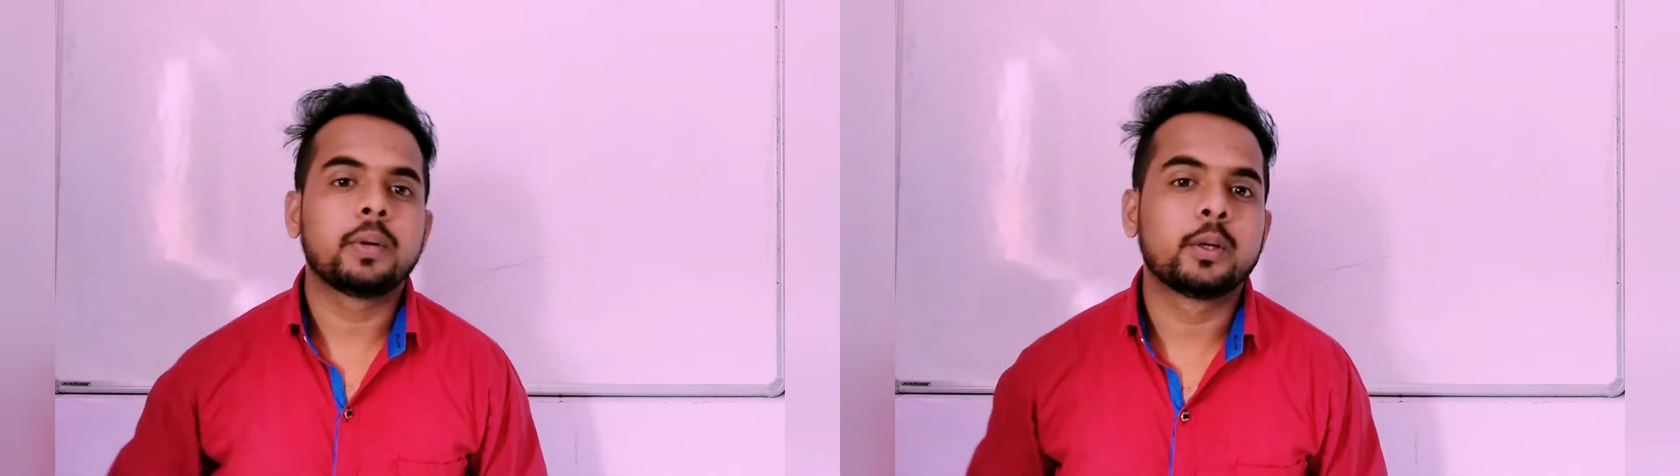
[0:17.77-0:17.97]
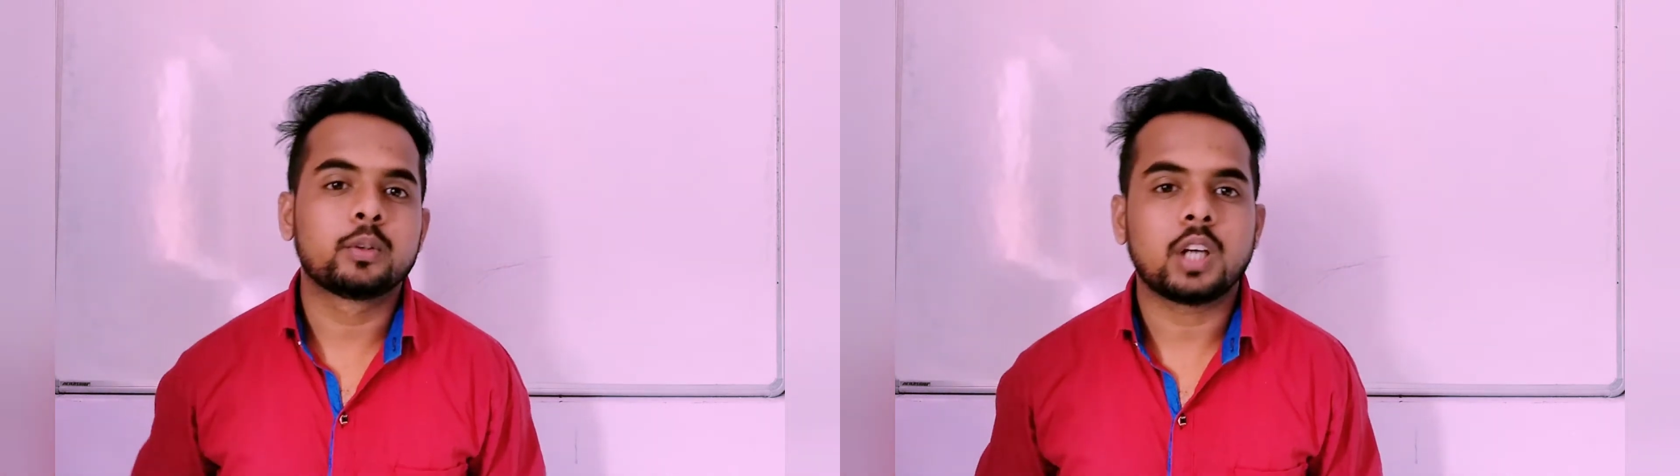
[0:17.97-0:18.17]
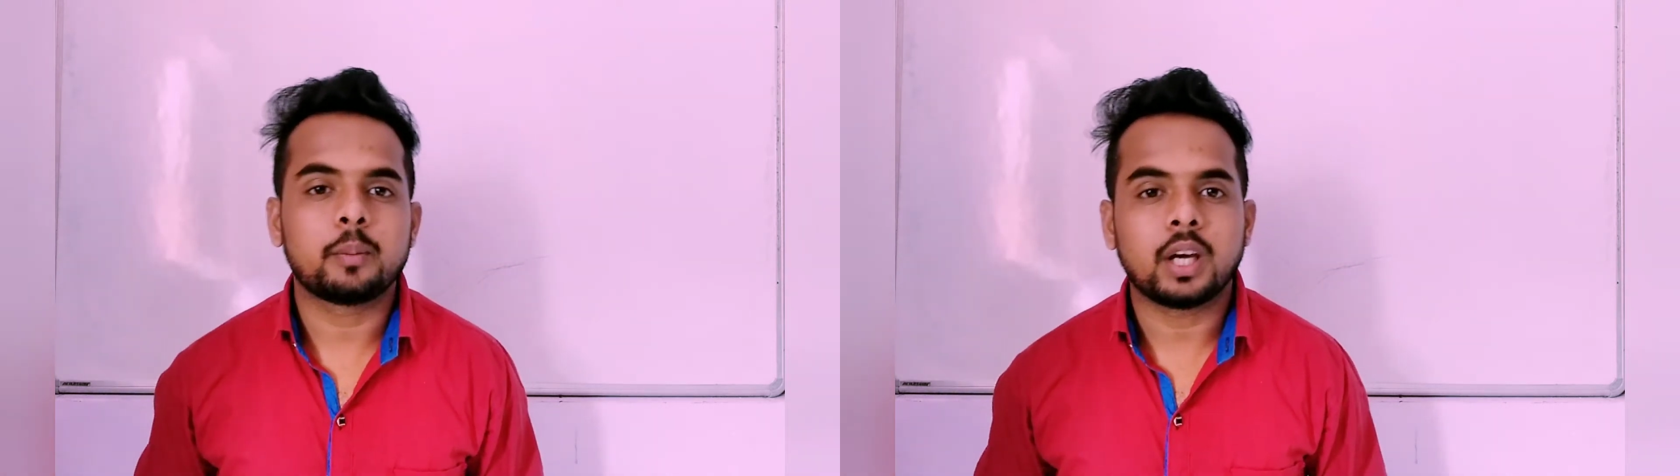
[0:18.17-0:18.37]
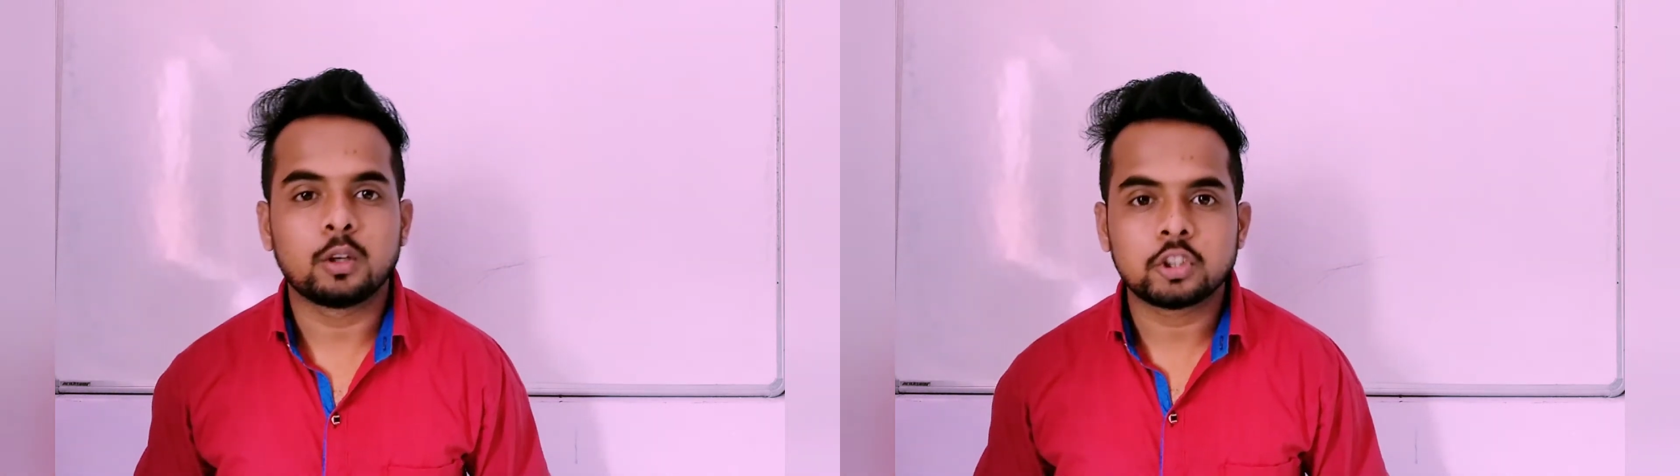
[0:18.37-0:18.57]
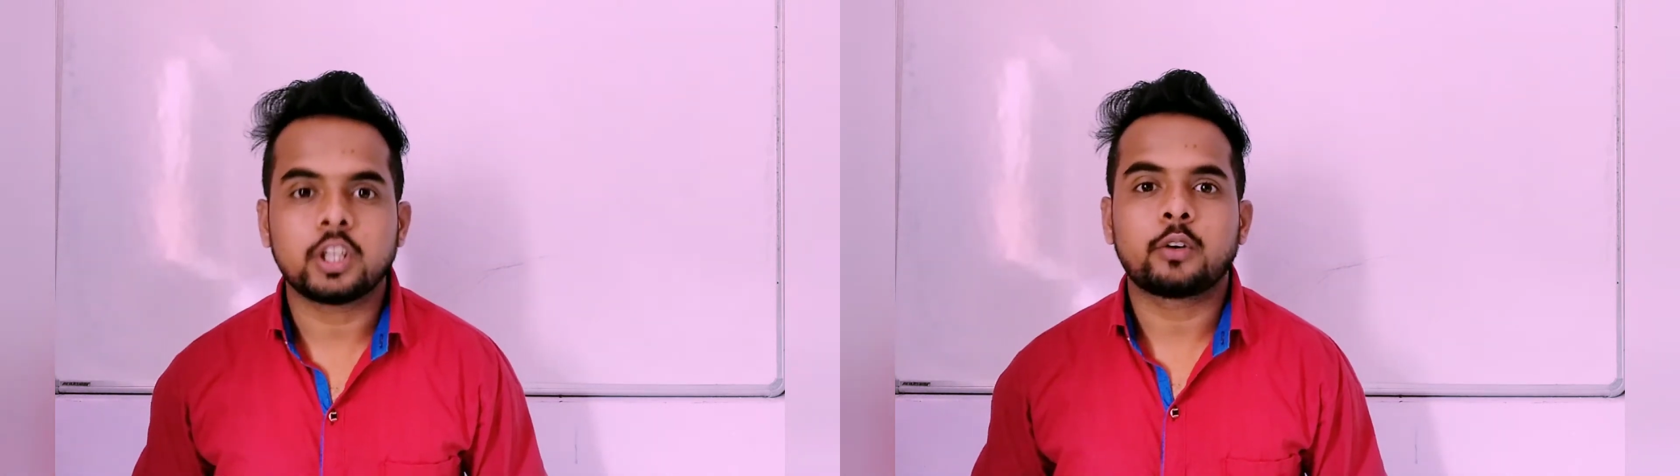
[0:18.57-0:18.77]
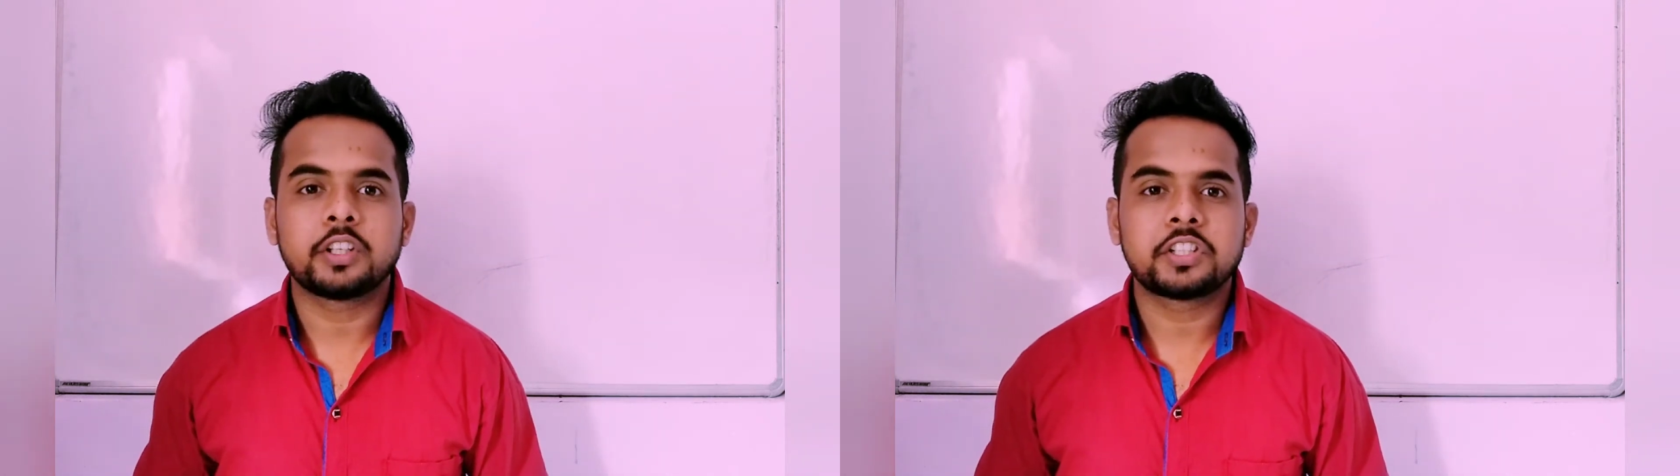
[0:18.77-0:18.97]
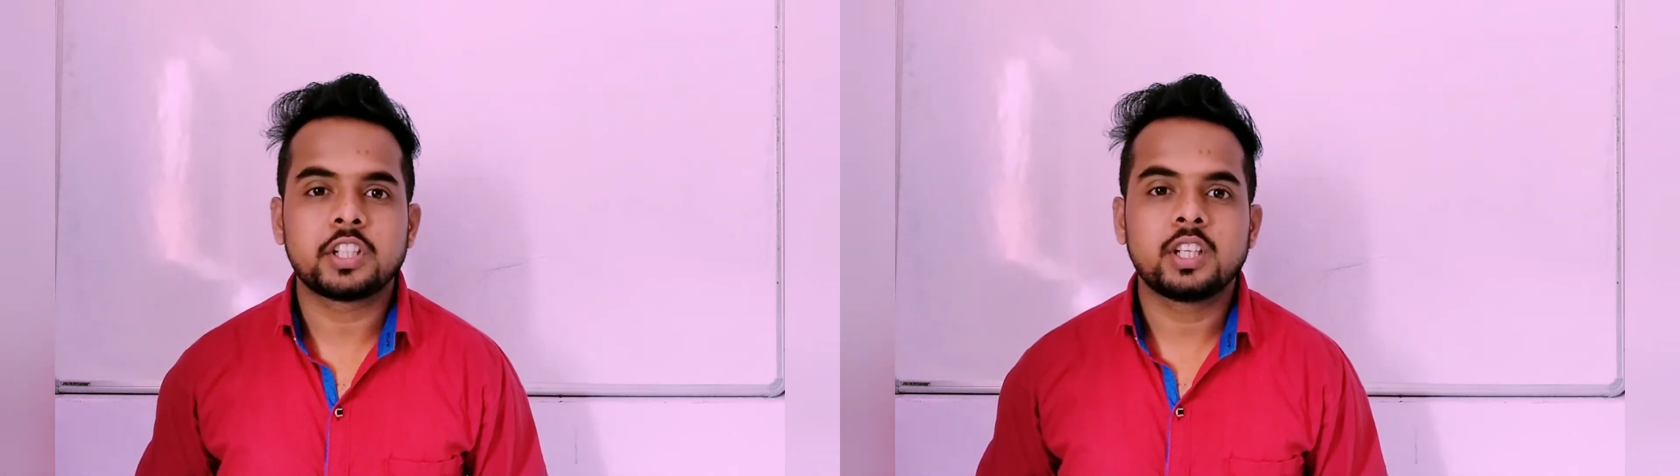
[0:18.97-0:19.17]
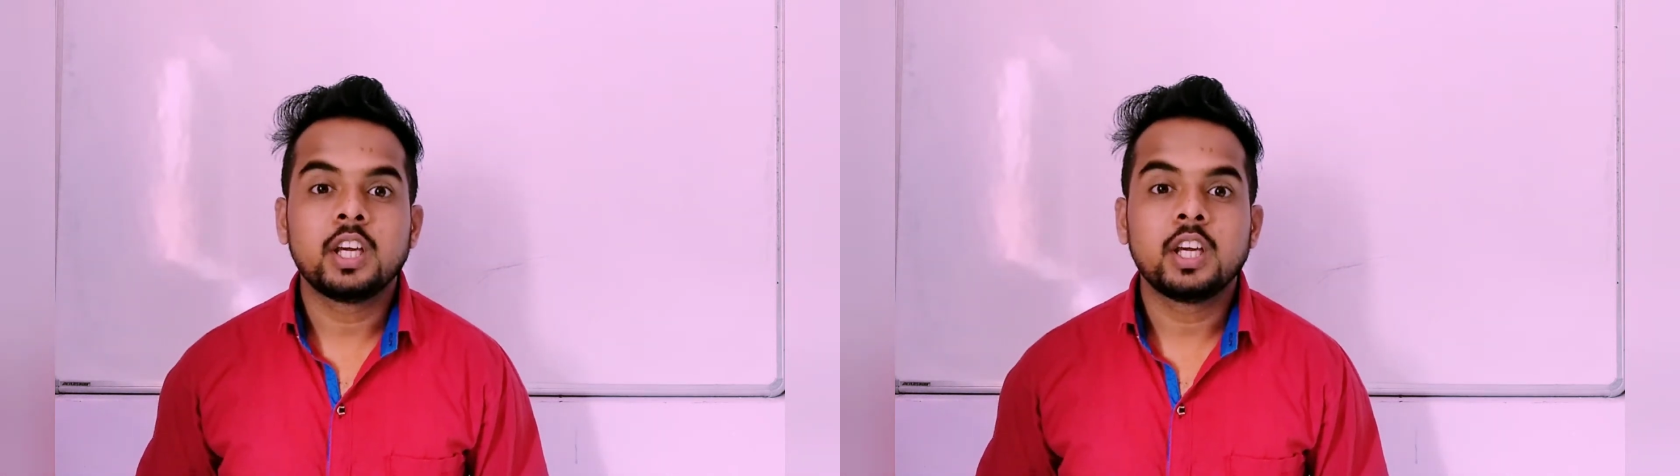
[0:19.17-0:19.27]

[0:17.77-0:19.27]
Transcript: ভিডিওতে আমি আলোচনা করেছি